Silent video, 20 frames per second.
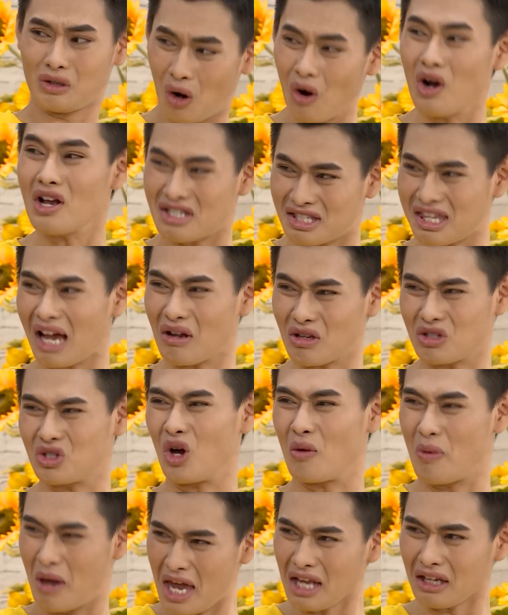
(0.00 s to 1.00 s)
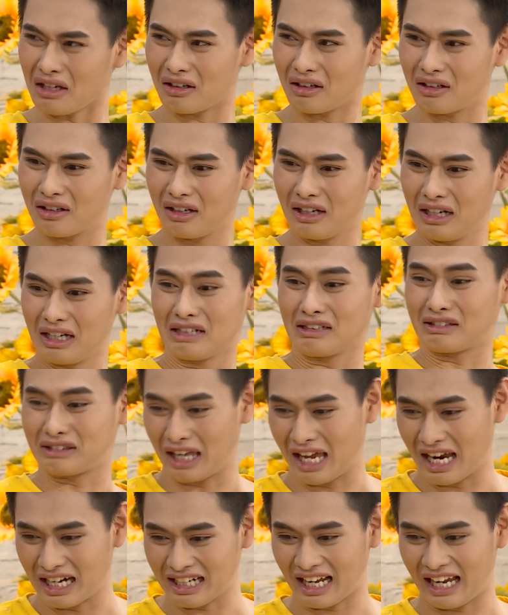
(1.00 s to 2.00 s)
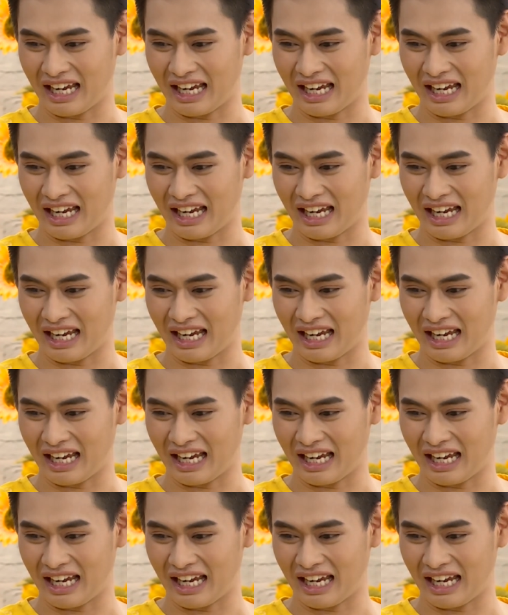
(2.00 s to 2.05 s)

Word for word: Ngôi sao showbiz? Tiền